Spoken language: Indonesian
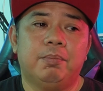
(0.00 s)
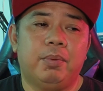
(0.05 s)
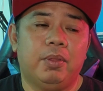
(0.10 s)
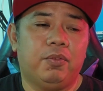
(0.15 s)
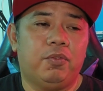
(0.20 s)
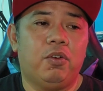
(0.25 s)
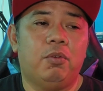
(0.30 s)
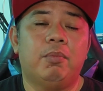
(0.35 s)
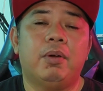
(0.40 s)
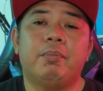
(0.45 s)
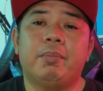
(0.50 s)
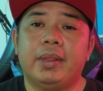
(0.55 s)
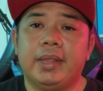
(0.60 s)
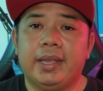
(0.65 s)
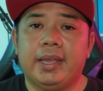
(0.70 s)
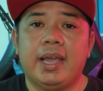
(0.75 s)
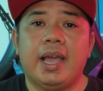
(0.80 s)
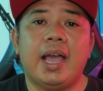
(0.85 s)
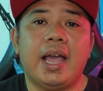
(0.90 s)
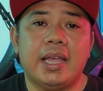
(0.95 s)
performa
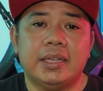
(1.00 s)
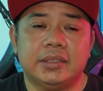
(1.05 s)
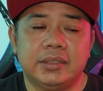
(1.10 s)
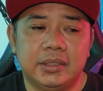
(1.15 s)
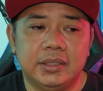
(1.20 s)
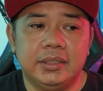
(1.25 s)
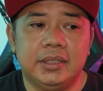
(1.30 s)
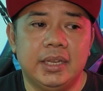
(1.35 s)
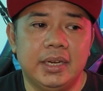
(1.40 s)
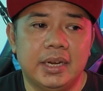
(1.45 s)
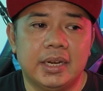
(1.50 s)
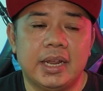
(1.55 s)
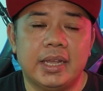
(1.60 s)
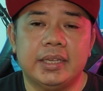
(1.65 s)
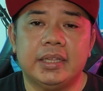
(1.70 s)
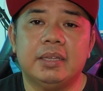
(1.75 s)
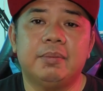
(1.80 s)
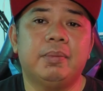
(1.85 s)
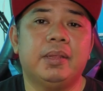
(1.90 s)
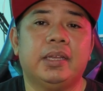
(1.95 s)
mereka aslinya dan
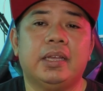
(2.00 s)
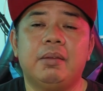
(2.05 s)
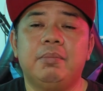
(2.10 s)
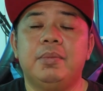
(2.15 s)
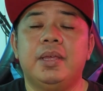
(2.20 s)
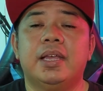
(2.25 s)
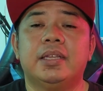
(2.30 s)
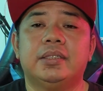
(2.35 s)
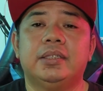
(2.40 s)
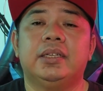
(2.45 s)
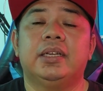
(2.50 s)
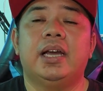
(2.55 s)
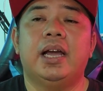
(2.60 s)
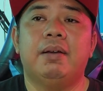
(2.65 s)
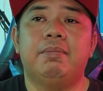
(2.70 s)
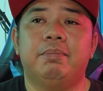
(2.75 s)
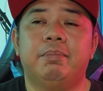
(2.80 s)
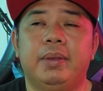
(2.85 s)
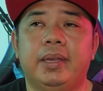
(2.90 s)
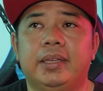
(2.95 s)
akhirnya mereka berhasil
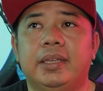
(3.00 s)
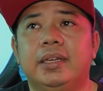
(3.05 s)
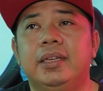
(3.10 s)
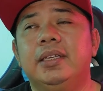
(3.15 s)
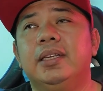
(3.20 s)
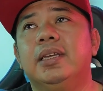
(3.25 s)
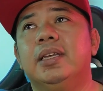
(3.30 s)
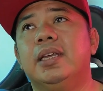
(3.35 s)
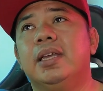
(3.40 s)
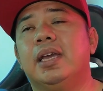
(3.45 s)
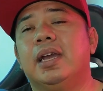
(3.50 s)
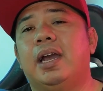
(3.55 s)
comeback jadi